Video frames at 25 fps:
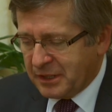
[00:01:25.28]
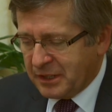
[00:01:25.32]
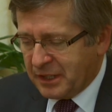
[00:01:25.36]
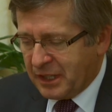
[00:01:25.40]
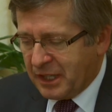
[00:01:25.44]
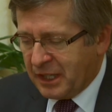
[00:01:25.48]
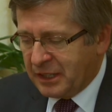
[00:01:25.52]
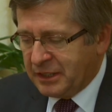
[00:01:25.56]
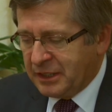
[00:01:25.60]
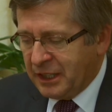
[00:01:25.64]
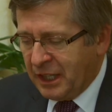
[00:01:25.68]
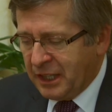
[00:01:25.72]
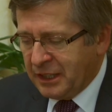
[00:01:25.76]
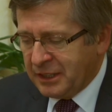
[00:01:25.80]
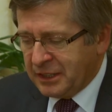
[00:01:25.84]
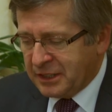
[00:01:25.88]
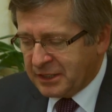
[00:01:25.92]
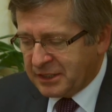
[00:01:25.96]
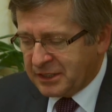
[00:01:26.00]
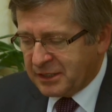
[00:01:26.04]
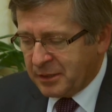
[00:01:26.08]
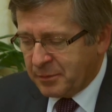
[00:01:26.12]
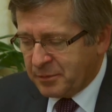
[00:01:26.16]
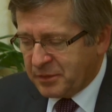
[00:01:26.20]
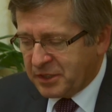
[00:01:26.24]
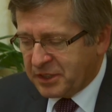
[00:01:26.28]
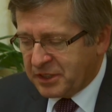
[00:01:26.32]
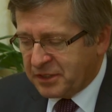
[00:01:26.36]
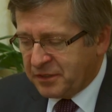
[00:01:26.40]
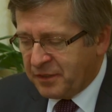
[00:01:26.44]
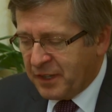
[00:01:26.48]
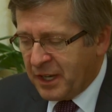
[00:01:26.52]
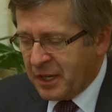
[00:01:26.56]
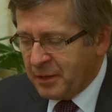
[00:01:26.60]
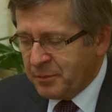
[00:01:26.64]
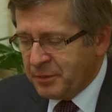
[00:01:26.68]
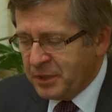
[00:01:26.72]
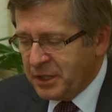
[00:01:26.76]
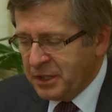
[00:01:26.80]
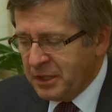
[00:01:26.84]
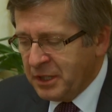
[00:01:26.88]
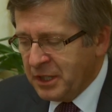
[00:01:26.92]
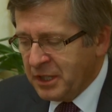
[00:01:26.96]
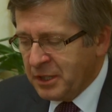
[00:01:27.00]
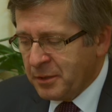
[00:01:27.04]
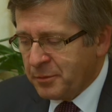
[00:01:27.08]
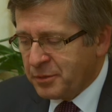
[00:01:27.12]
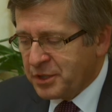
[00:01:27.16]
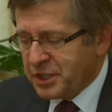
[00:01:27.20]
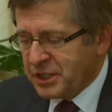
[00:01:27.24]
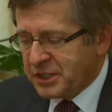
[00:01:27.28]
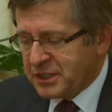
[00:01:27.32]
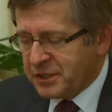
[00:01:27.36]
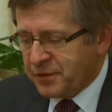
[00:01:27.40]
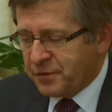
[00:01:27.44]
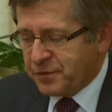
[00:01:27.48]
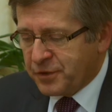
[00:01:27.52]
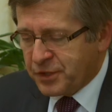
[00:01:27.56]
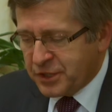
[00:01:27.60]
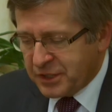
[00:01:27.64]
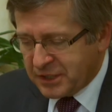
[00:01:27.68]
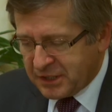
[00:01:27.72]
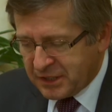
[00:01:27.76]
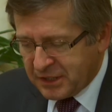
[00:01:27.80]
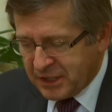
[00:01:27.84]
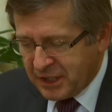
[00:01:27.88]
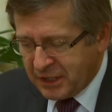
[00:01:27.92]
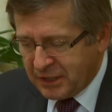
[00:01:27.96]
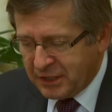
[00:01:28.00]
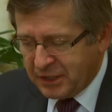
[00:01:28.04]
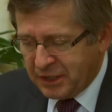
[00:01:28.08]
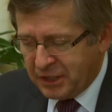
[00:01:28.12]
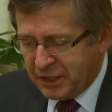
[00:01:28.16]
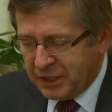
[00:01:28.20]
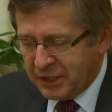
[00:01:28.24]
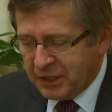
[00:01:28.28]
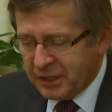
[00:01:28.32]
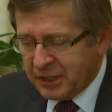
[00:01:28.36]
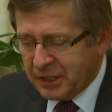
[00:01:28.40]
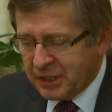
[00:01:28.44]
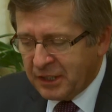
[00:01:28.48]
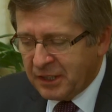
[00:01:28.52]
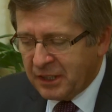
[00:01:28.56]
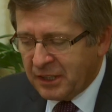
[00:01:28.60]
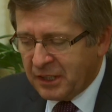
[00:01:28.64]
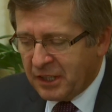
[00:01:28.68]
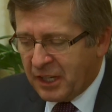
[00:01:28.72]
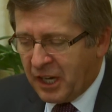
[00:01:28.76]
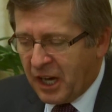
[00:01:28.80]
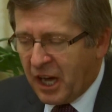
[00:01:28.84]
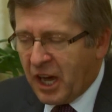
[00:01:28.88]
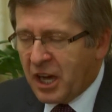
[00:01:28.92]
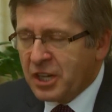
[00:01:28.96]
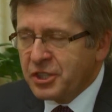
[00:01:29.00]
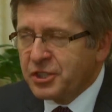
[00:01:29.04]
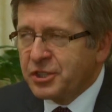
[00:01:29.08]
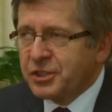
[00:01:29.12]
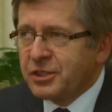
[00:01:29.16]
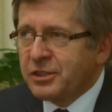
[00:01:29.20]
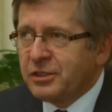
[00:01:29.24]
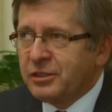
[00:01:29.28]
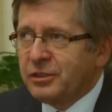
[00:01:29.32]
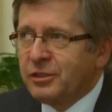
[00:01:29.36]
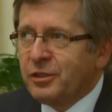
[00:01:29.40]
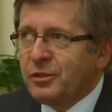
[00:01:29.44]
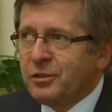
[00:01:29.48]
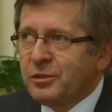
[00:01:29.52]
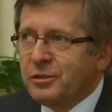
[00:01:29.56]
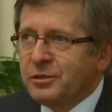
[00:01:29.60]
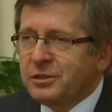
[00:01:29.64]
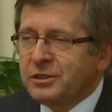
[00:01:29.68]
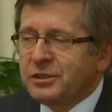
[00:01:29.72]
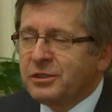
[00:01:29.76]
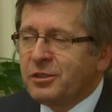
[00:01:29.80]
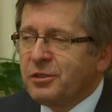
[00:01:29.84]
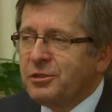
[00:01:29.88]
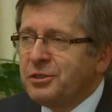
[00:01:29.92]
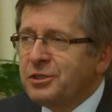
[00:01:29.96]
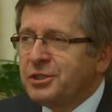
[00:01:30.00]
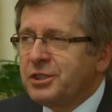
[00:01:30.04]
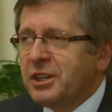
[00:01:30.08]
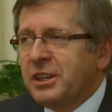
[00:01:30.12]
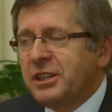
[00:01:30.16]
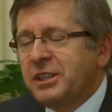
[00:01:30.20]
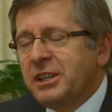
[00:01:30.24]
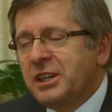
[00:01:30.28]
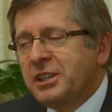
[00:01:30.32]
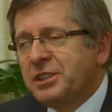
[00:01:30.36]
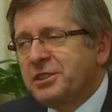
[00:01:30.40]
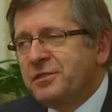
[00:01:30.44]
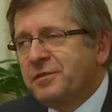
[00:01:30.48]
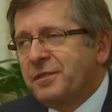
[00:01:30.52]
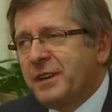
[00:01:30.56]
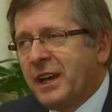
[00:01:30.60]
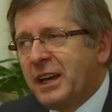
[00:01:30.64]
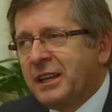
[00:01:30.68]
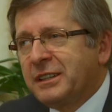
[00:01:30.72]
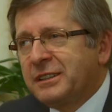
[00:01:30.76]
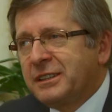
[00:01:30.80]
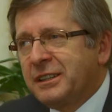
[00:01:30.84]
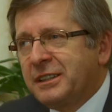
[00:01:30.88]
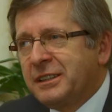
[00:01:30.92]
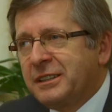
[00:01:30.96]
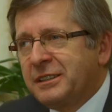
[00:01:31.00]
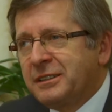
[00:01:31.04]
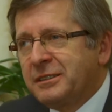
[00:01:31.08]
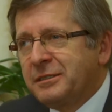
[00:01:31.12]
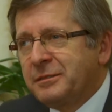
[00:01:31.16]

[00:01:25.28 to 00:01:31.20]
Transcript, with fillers: A ja jestem z wami przez wszystkie dni, aż do skończenia świata.